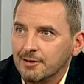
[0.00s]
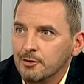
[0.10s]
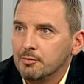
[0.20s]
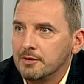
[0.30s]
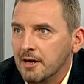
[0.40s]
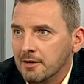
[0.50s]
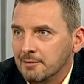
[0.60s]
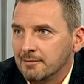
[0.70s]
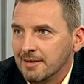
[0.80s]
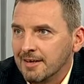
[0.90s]
lub nie.
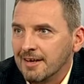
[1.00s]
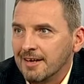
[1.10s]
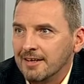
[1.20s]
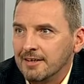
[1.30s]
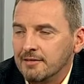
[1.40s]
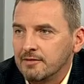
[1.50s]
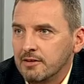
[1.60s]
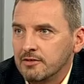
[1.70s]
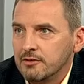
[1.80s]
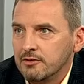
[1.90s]
Lub nie. I w
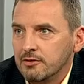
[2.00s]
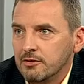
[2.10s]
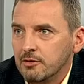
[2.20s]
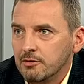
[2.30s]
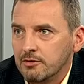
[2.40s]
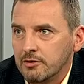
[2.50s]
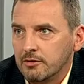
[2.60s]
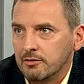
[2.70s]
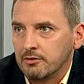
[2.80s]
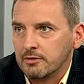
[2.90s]
zależności od ludzi,
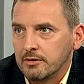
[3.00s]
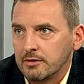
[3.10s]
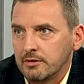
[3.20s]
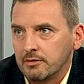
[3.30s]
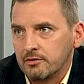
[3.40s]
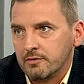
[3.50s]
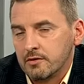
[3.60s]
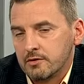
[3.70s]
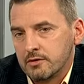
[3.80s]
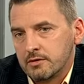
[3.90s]
którzy, którzy
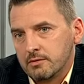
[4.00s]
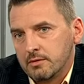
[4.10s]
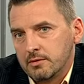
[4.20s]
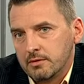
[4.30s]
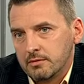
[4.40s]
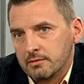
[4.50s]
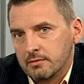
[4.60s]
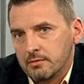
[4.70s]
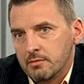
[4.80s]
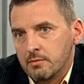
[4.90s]
wykorzystują, no to
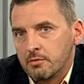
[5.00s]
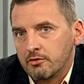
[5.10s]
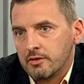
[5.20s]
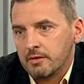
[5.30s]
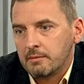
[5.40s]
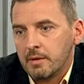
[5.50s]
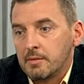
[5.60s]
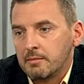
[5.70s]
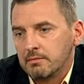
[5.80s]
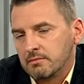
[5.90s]
można, mamy,